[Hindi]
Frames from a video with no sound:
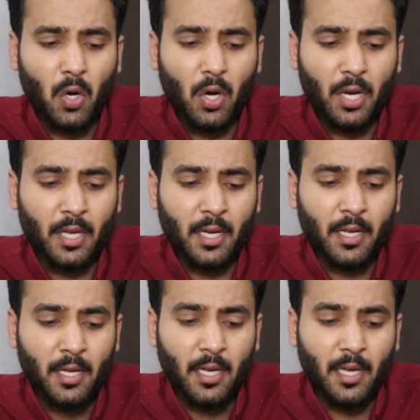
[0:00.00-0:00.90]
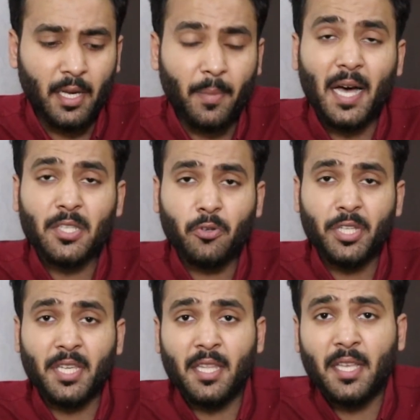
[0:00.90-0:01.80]
और अब्बास
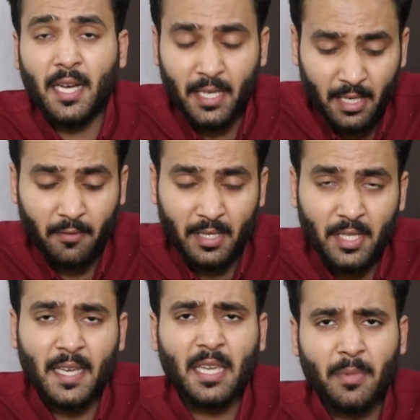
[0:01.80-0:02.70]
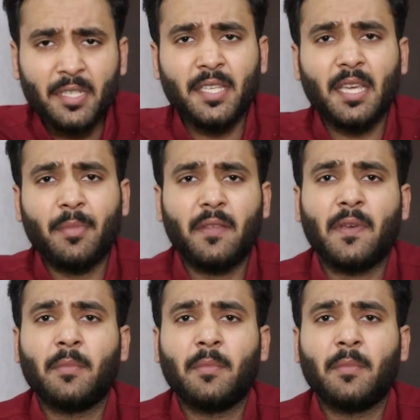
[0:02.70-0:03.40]
को यकीन दहानी करवाती है कि भाई ठीक है मेरी